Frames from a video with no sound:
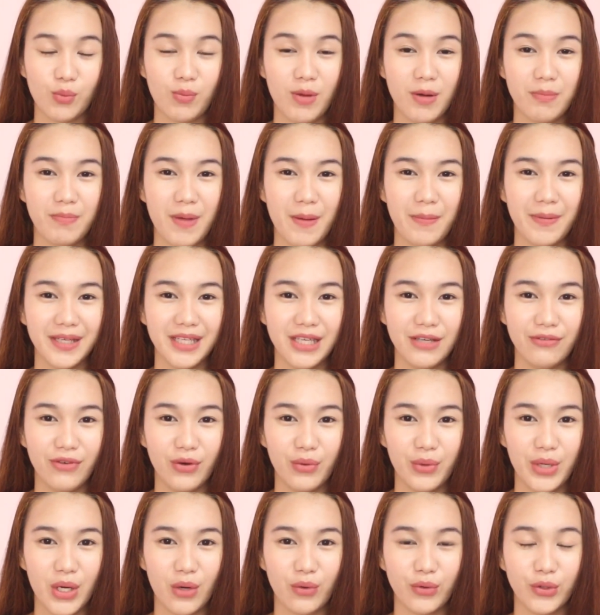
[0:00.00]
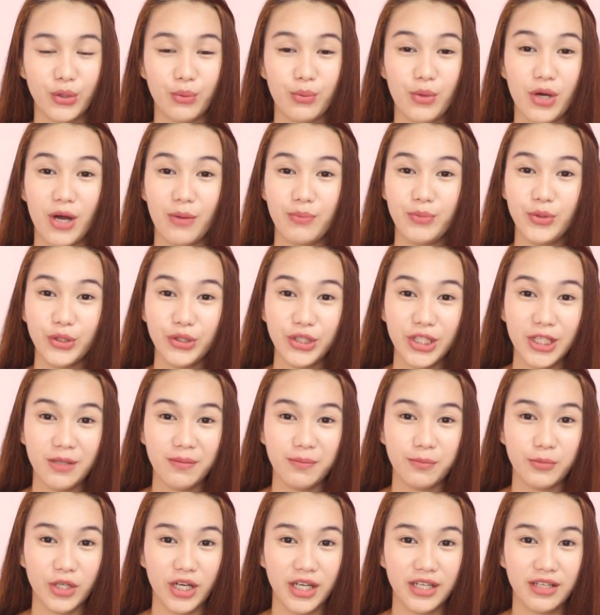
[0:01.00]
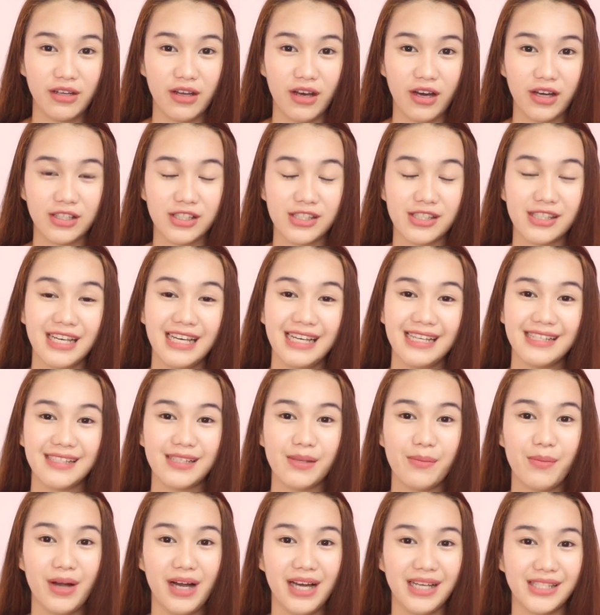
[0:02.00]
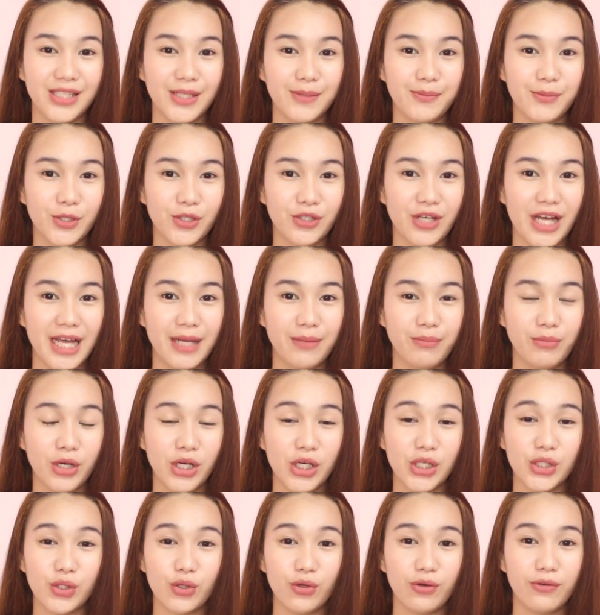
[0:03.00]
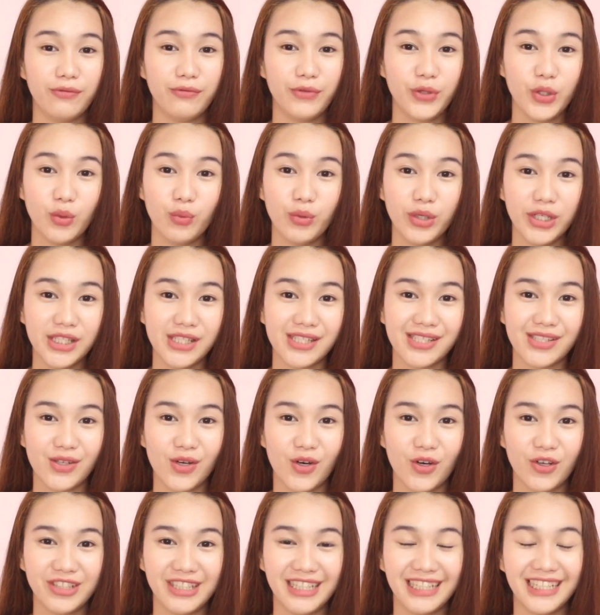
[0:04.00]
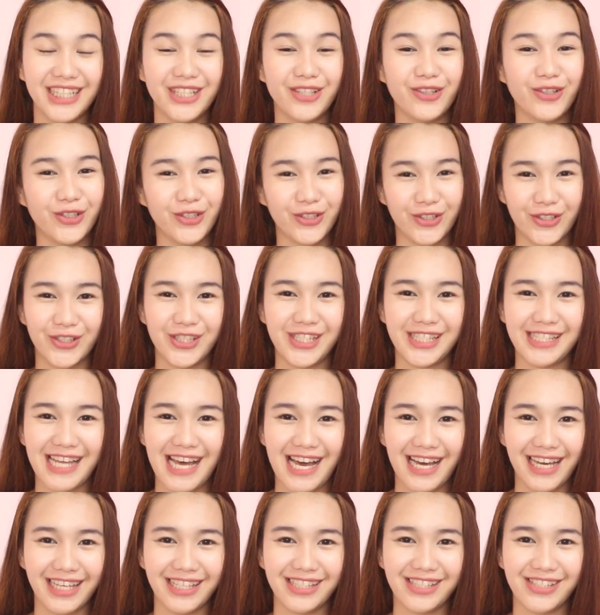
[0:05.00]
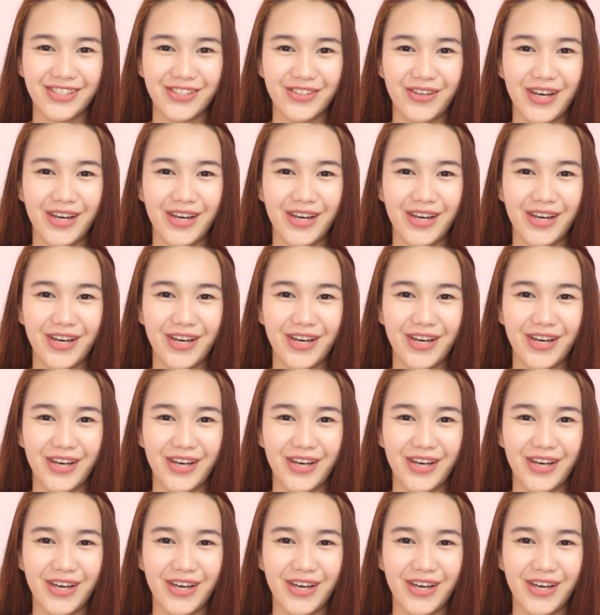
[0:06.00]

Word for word: So, magpapagiveaway ako ng mga beauty products sa mga subscribers or viewers ko na nanonood sa akin.